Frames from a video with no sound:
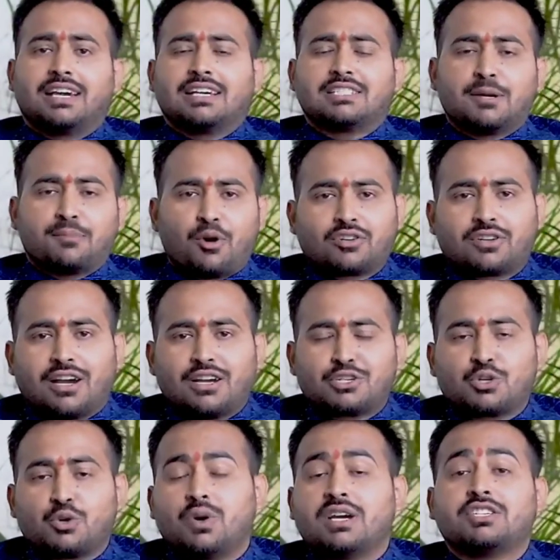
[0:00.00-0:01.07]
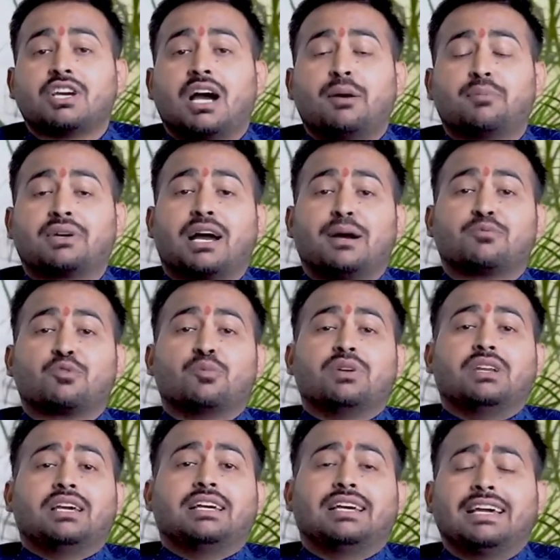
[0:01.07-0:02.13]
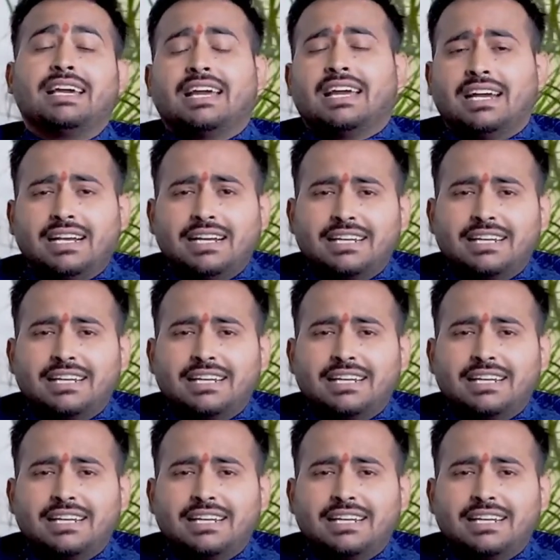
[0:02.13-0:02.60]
ये एक ऐसा पॉडकास्ट शो है जहां पर आपको मिलेंगे